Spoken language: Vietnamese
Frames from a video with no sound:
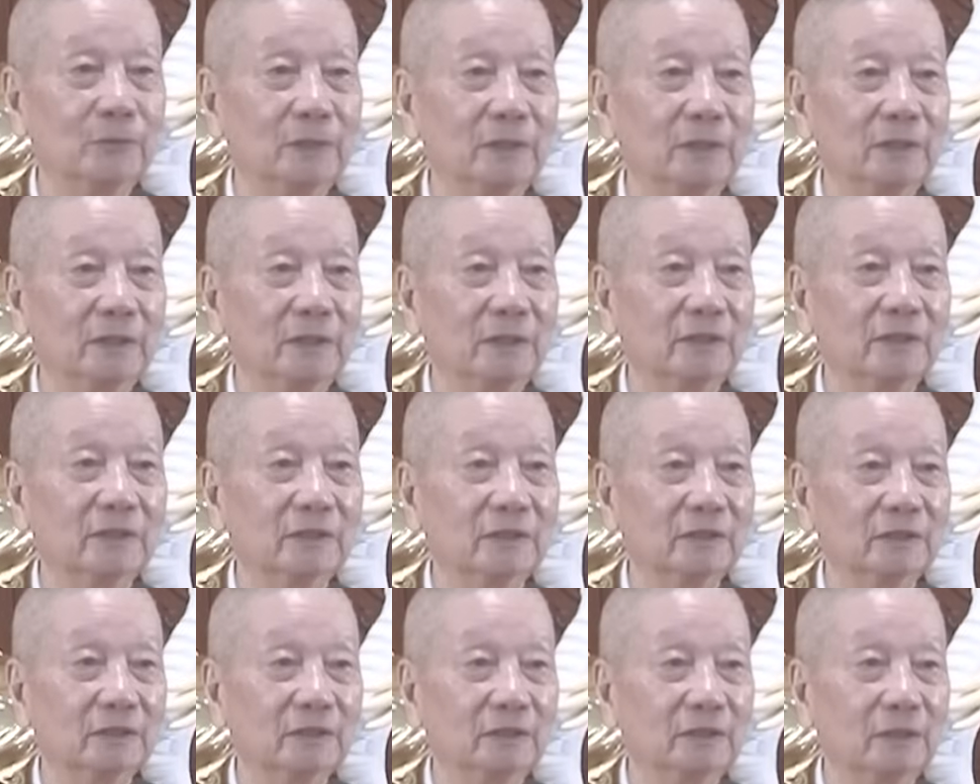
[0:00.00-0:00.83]
bây giờ đó
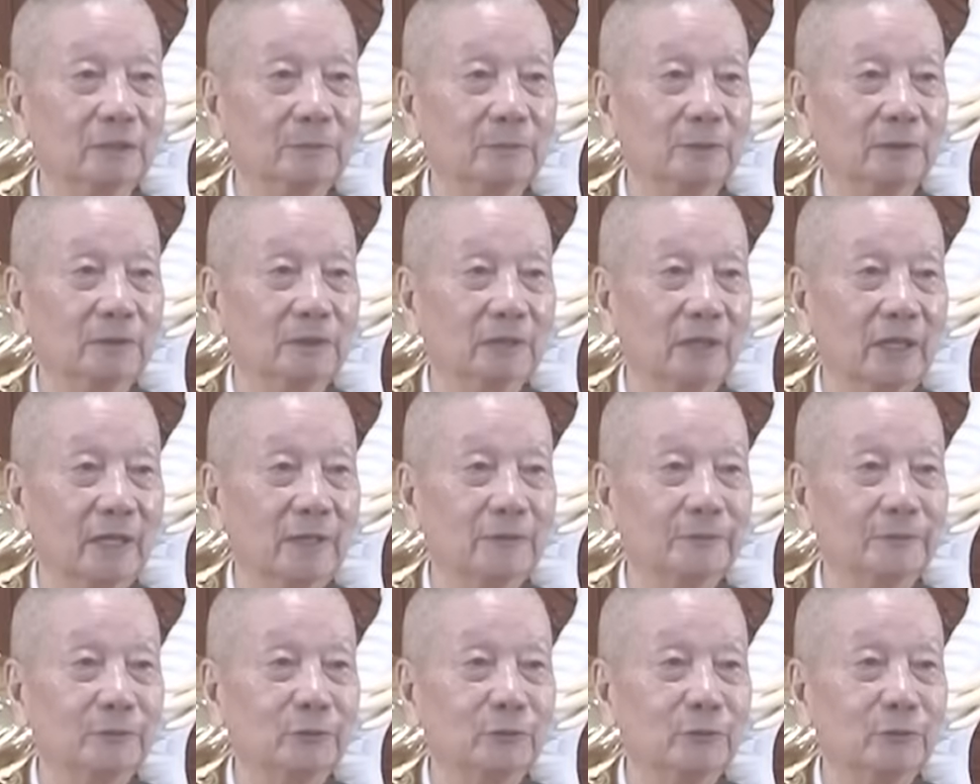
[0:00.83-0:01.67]
nó mới được
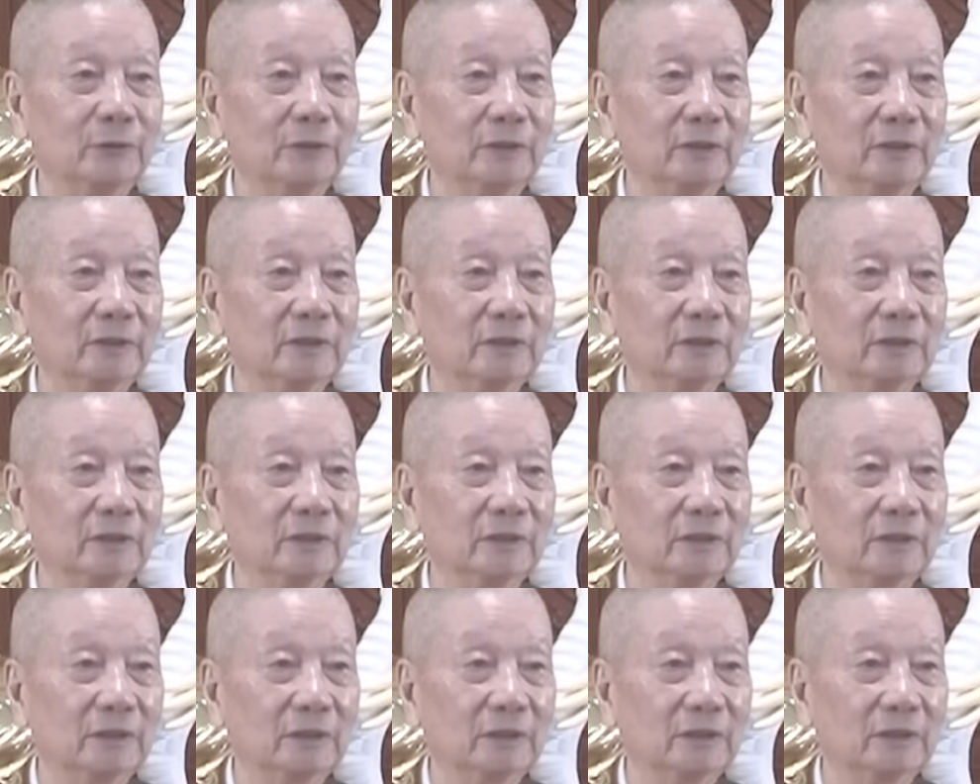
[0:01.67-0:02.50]
an vui
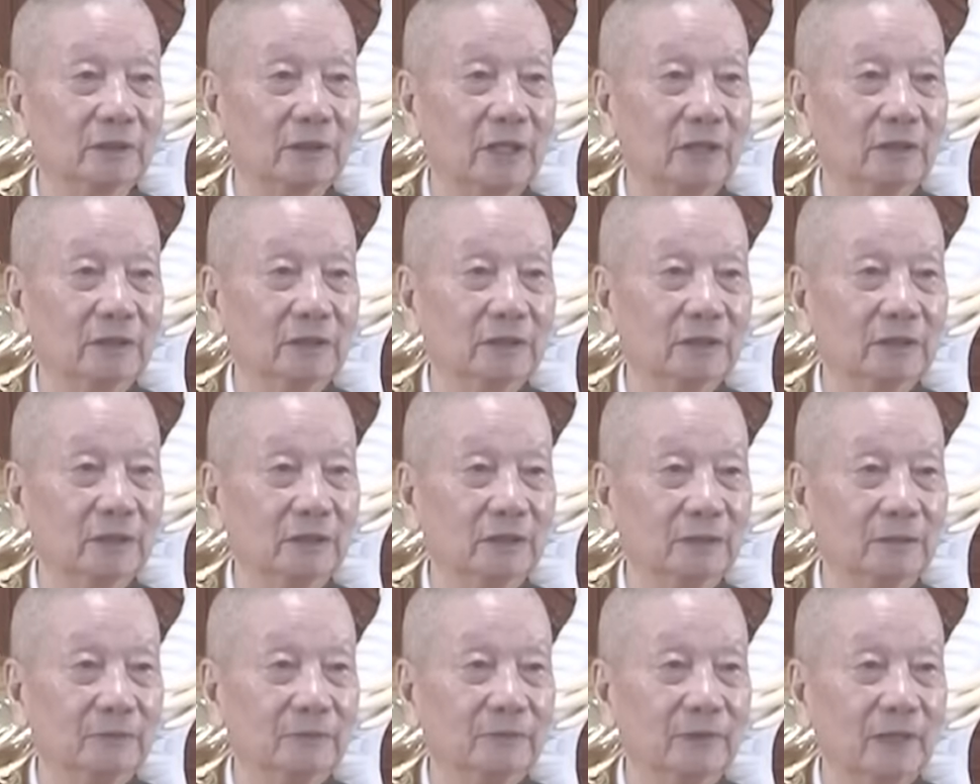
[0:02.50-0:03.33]
thanh
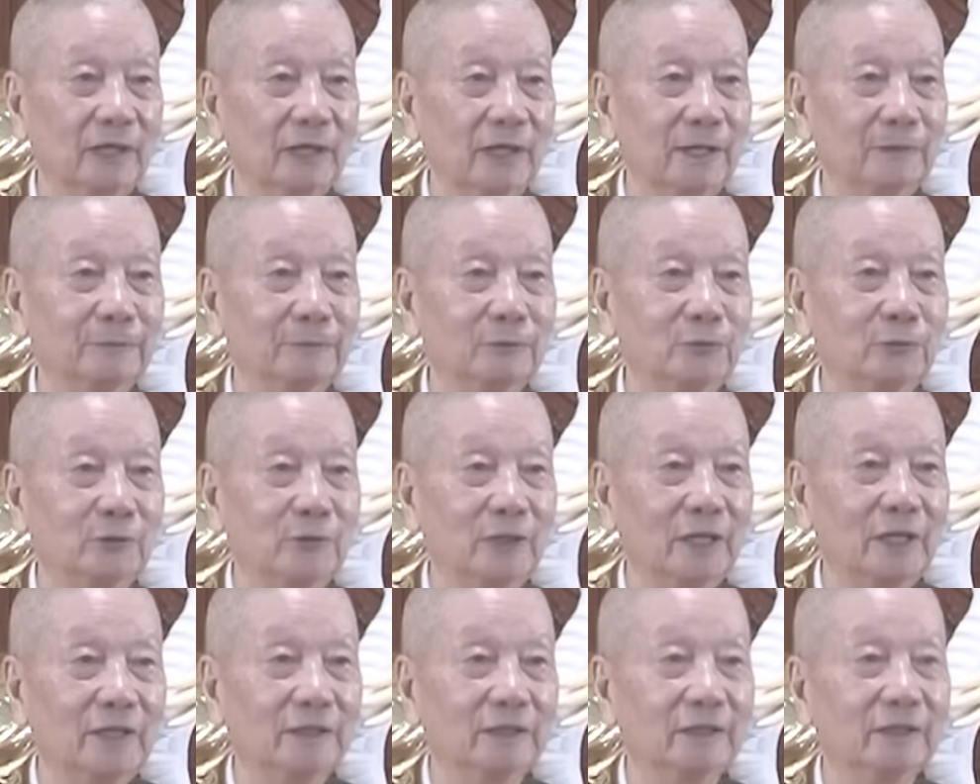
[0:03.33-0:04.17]
tịnh và an vui
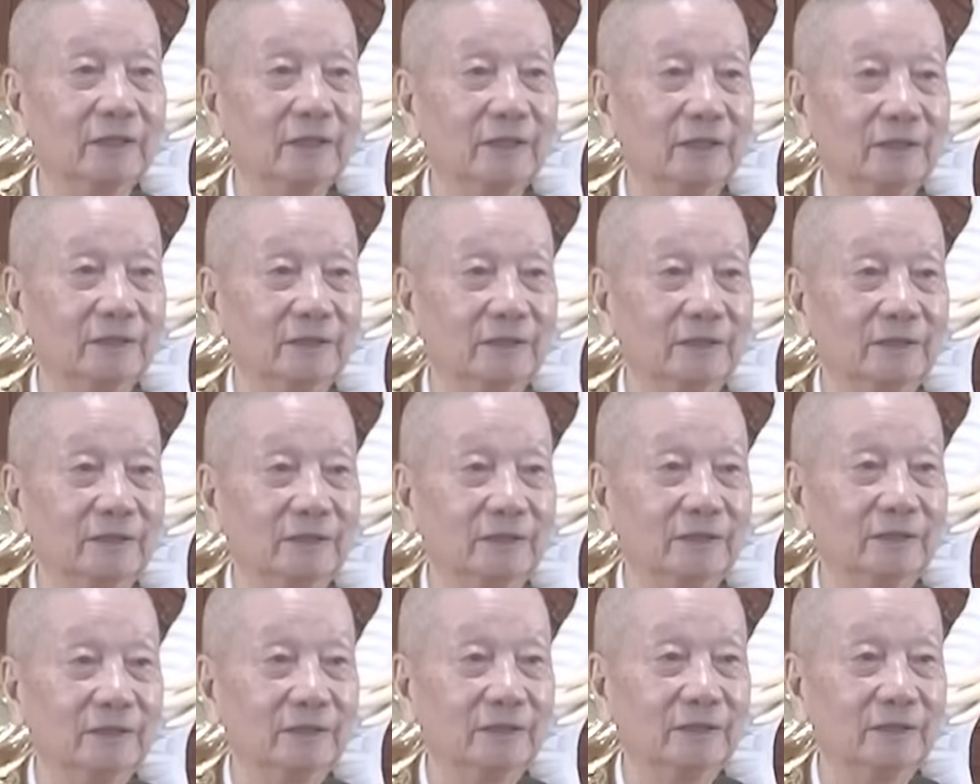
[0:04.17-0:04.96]
hai cái này là chính